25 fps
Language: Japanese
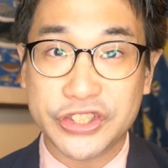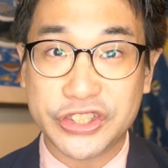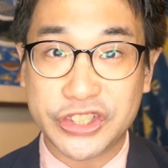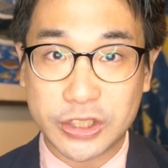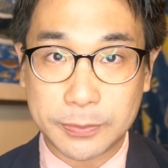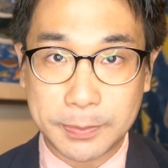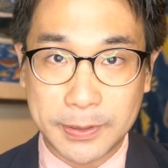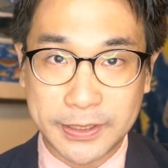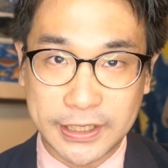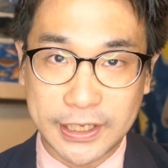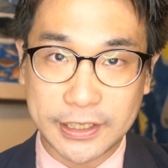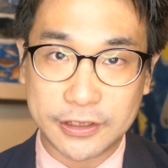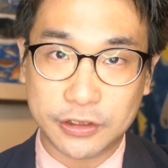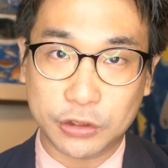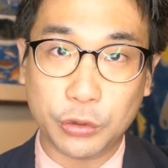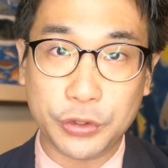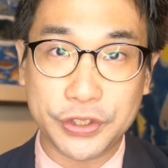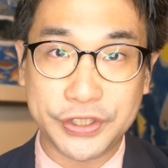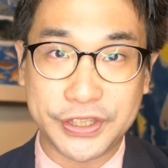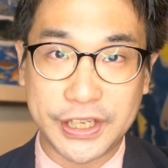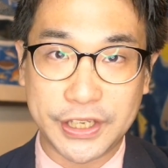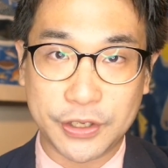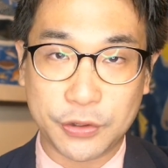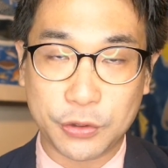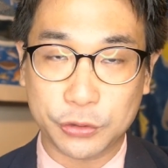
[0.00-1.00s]
全て
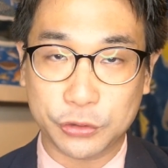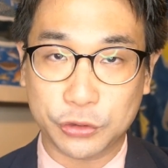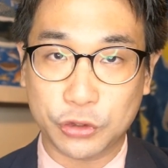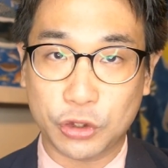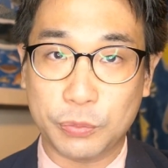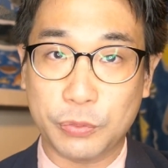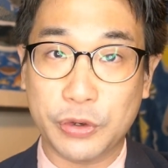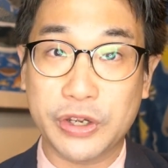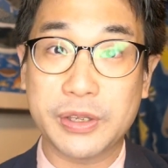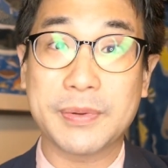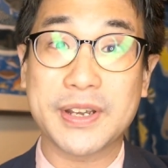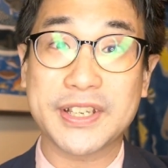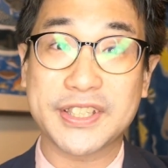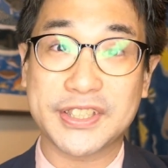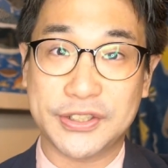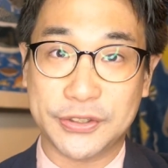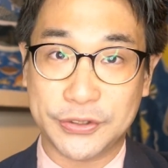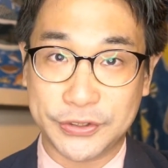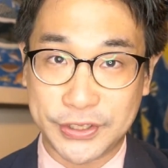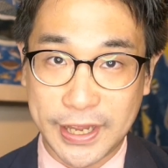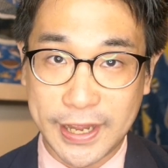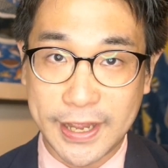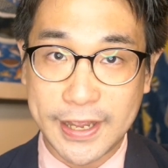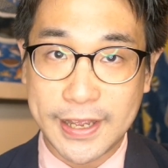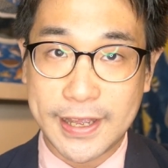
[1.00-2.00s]
解いていこうと思います
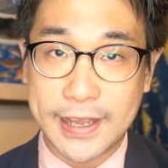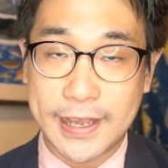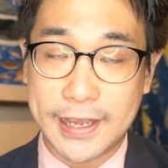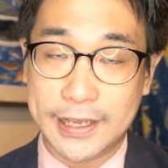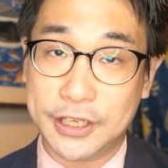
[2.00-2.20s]
ので、